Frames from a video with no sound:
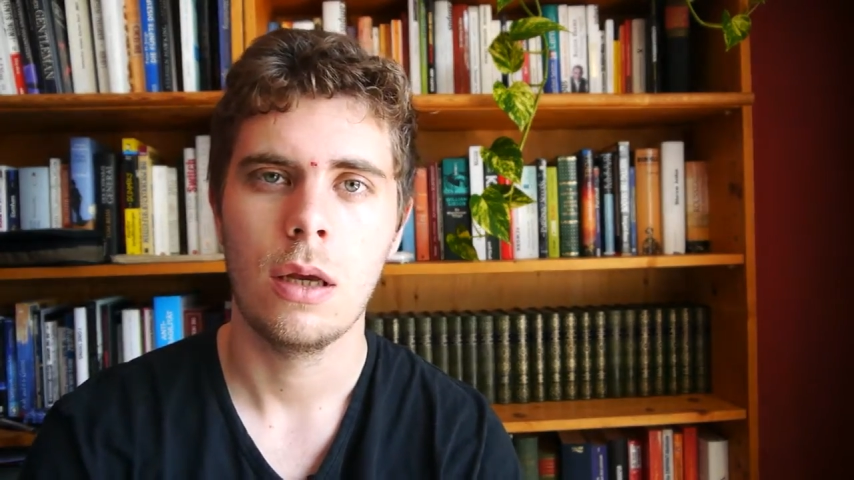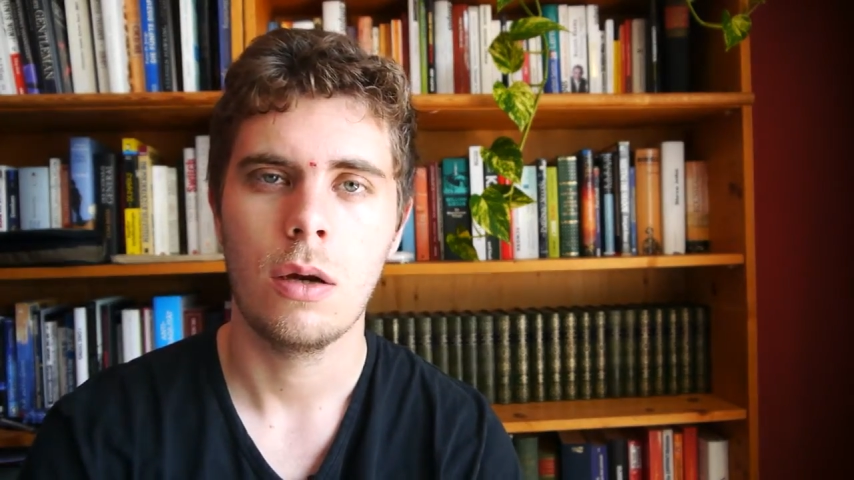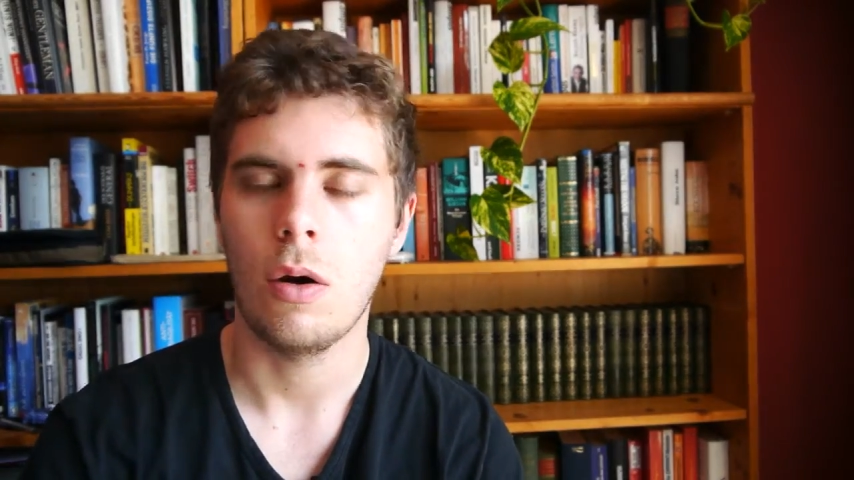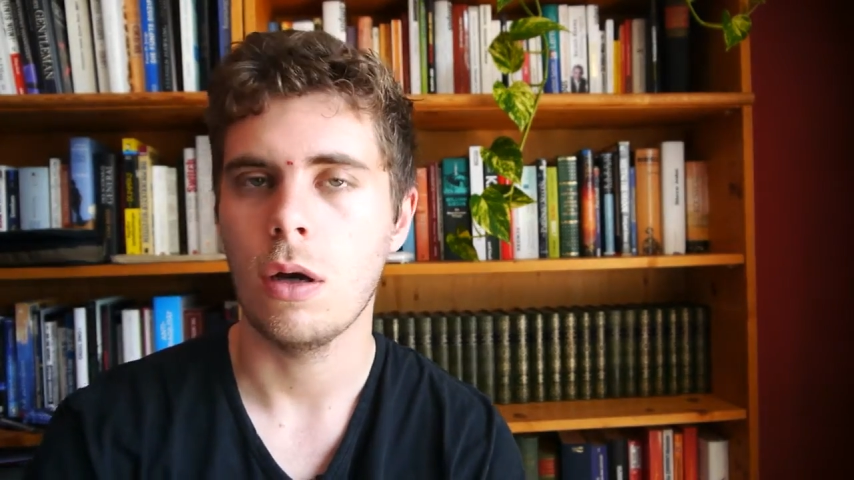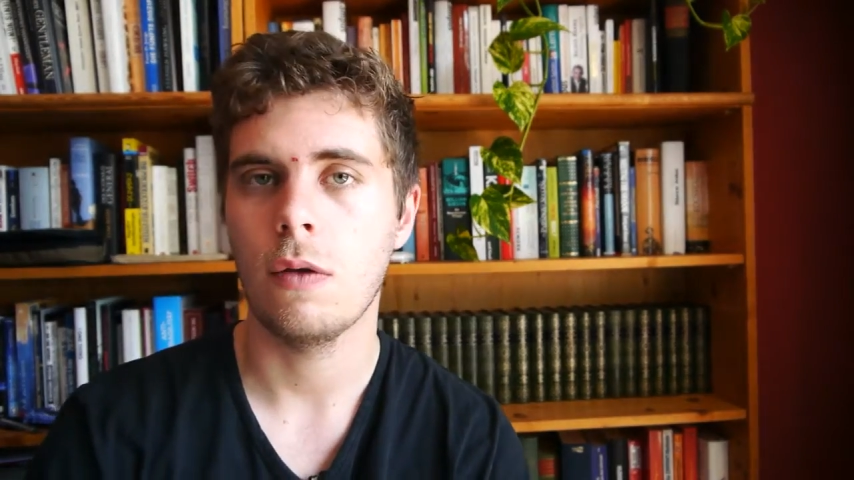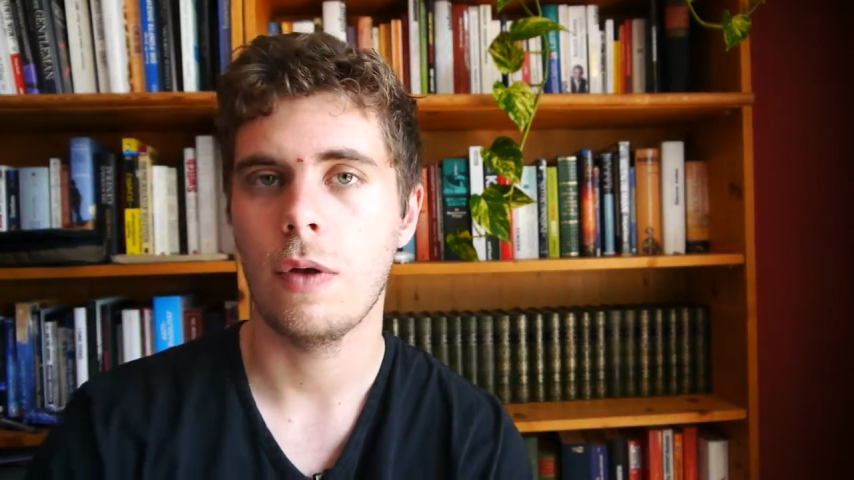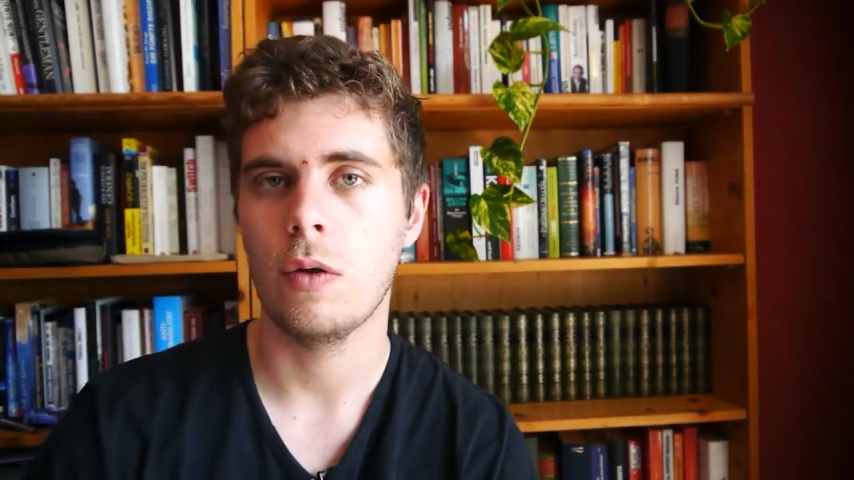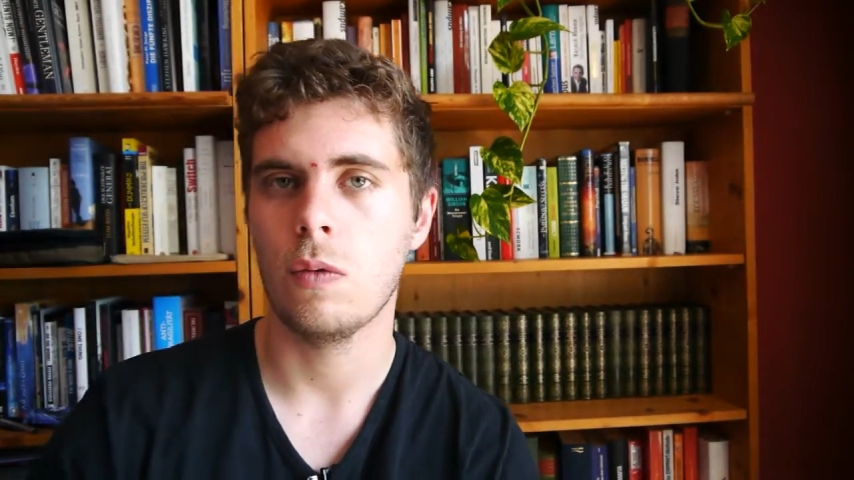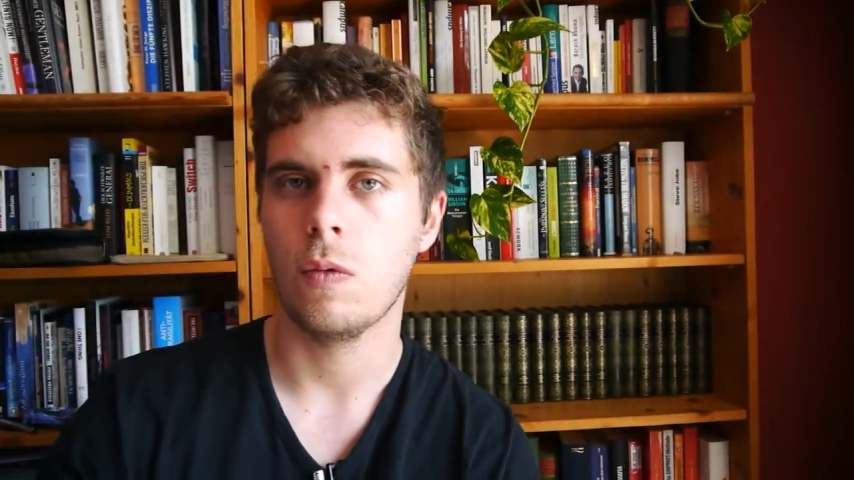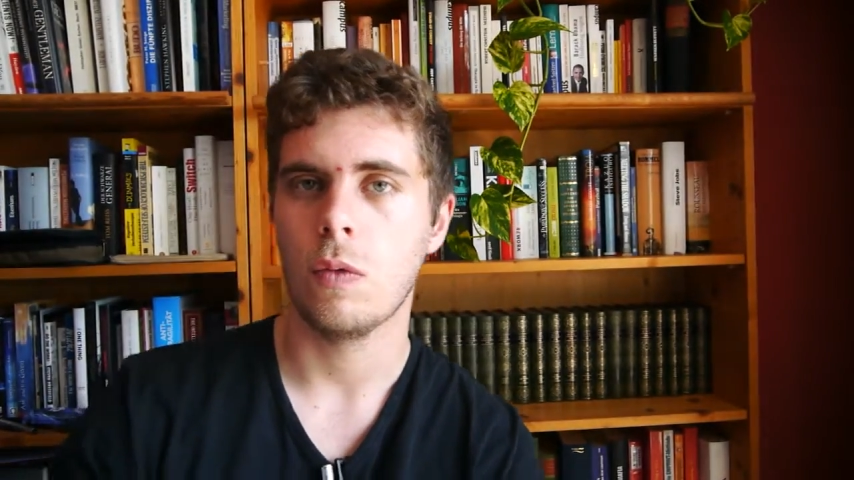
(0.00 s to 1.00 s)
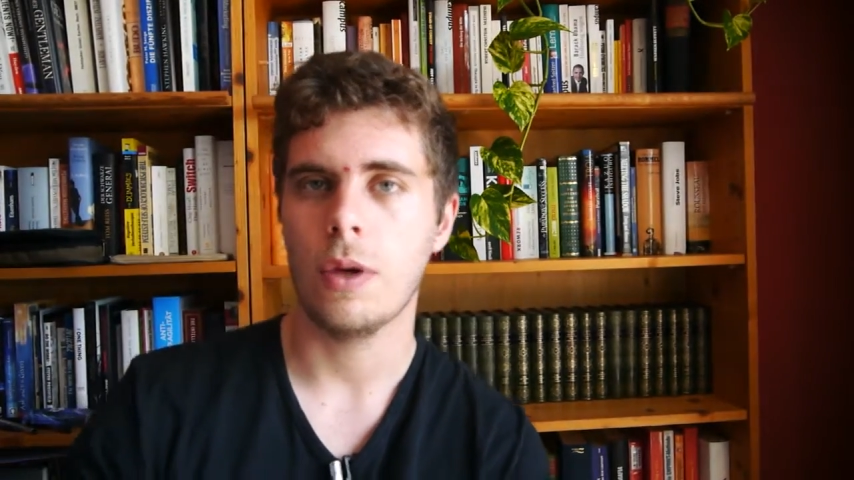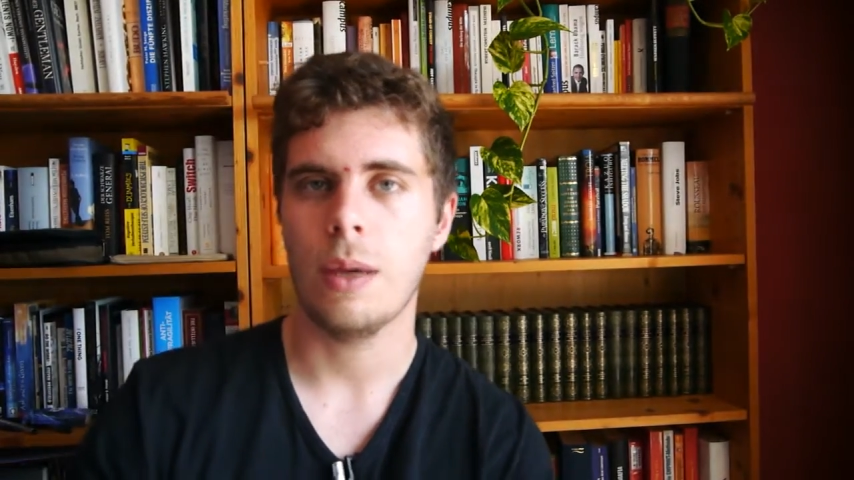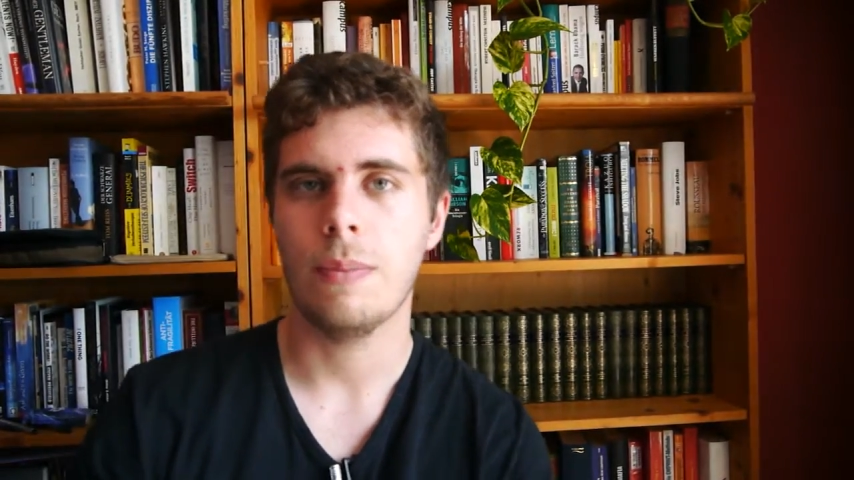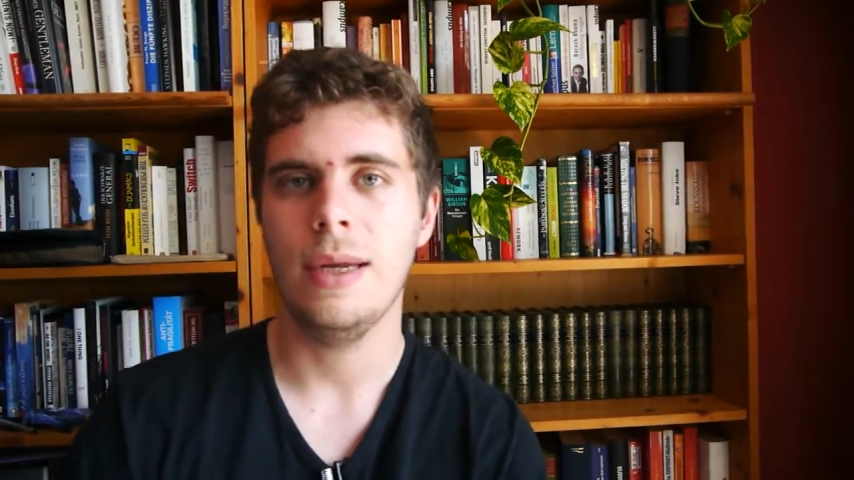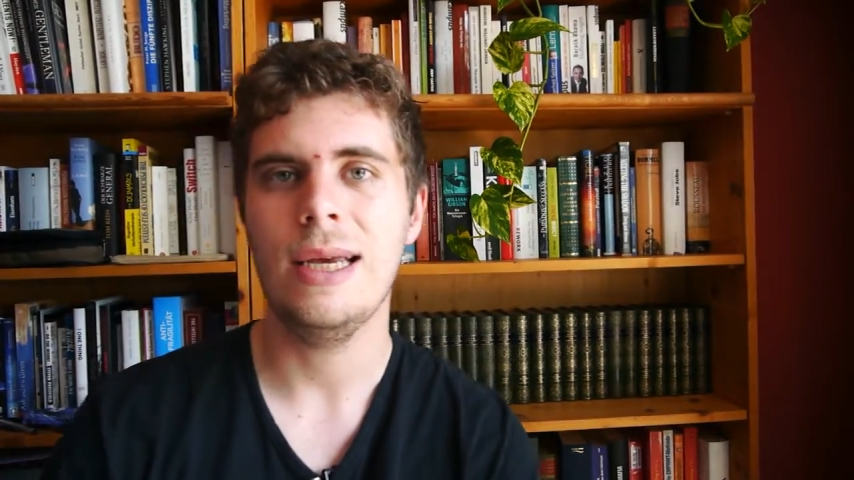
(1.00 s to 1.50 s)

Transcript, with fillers: Gerade wenn du eben